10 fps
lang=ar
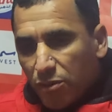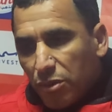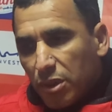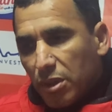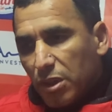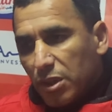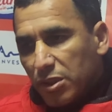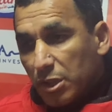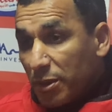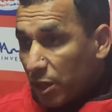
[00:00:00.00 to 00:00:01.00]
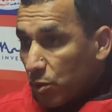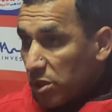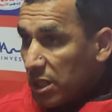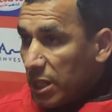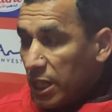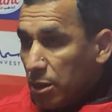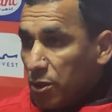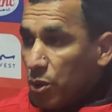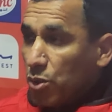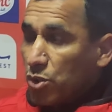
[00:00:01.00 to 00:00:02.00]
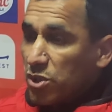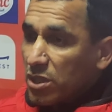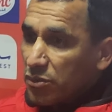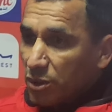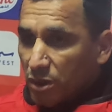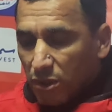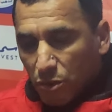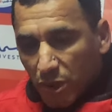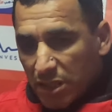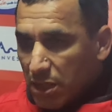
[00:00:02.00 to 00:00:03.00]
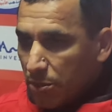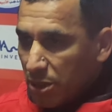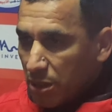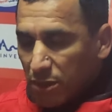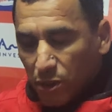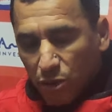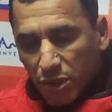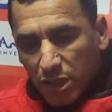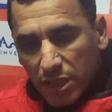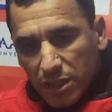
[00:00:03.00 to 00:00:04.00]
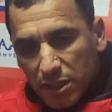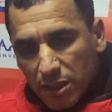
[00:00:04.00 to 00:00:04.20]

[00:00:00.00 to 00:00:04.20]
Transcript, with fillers: في التمركز ديال اللاعبين خصوصا في الكره الثابته من الركنيات